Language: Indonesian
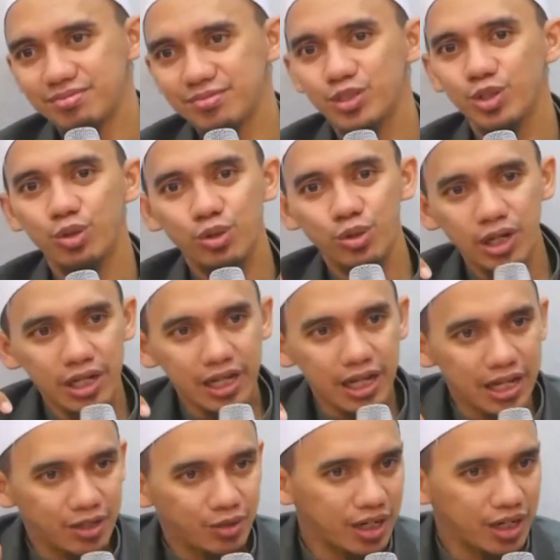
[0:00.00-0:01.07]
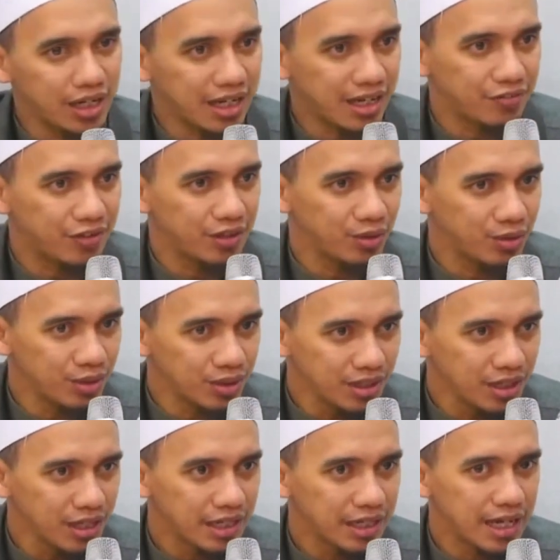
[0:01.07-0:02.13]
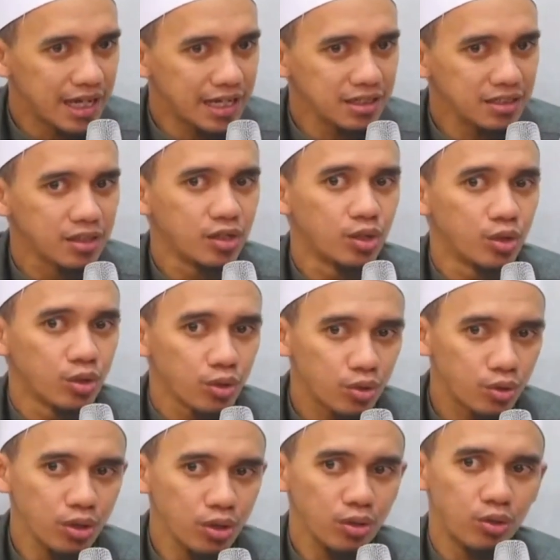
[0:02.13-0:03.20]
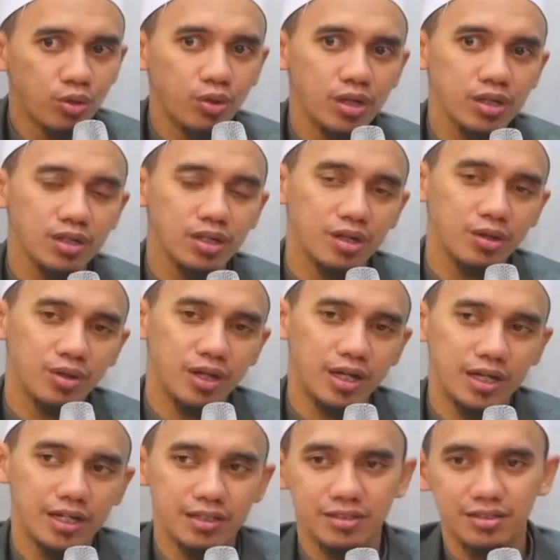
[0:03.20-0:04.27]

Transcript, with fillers: Qul ya ayyuhal kafirun dan Qul huwallahu ahad.